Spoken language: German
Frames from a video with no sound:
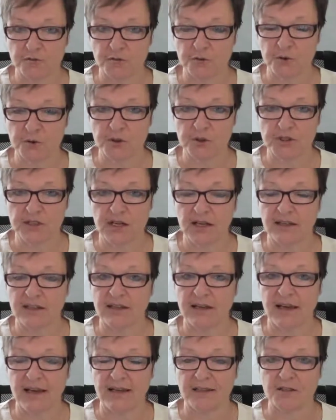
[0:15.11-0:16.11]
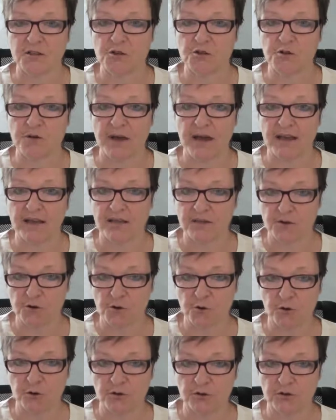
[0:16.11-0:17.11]
für deine 1 zu 1
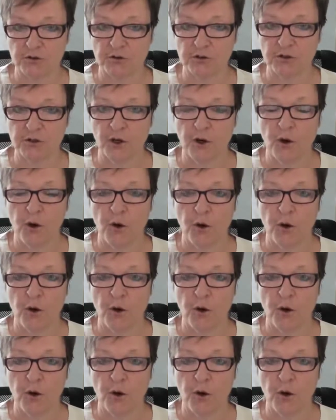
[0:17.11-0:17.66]
Kunden